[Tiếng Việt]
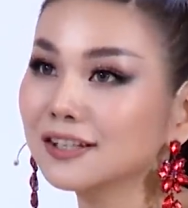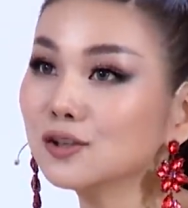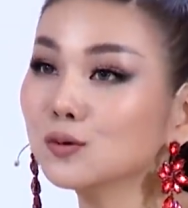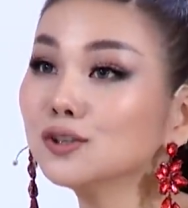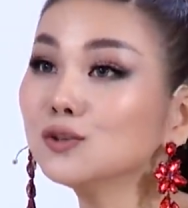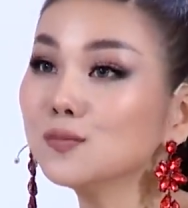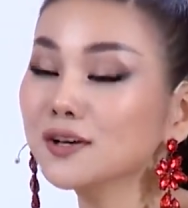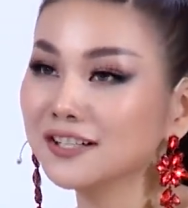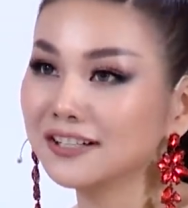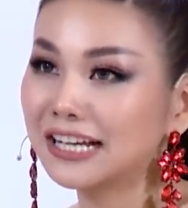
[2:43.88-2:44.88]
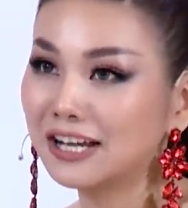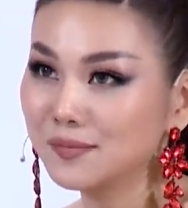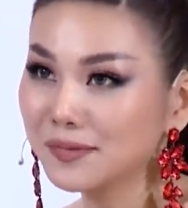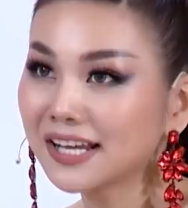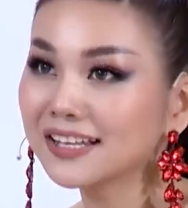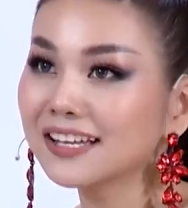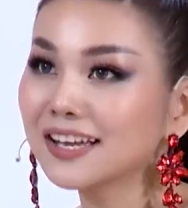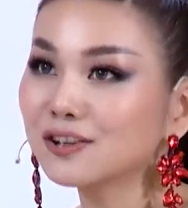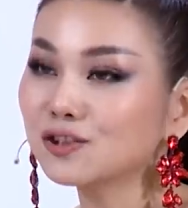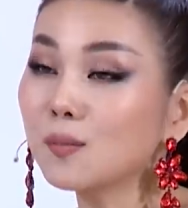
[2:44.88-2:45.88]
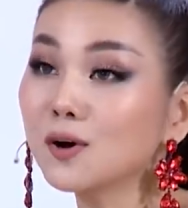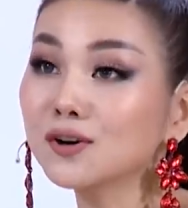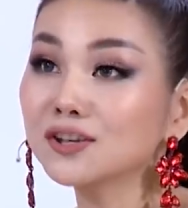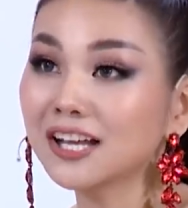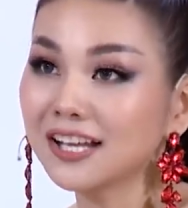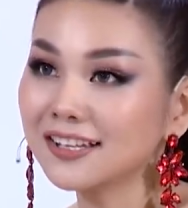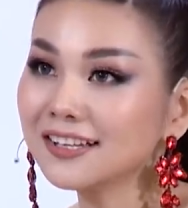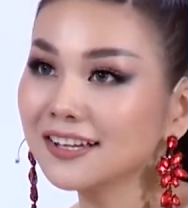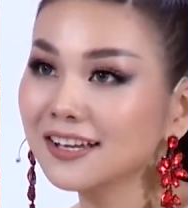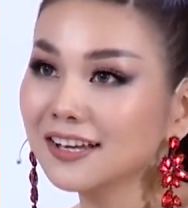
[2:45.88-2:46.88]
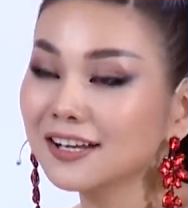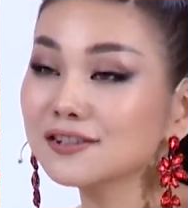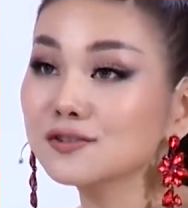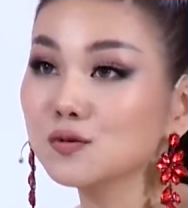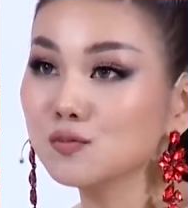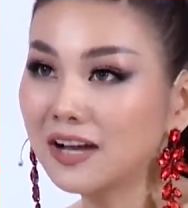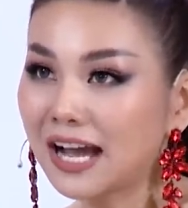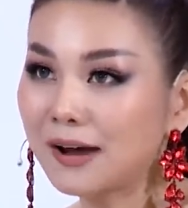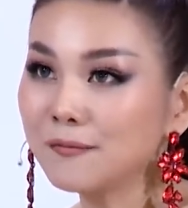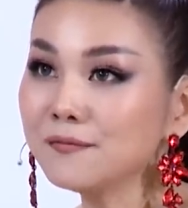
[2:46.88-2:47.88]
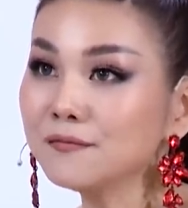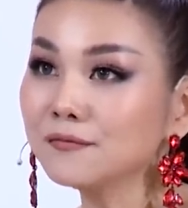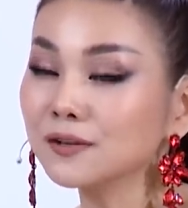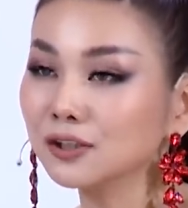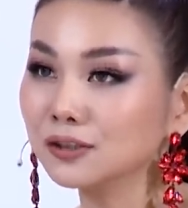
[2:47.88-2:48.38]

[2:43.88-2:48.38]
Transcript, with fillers: cái chủ đích của mình là ngày hôm nay cho mọi người thấy cái sự dũng cảm và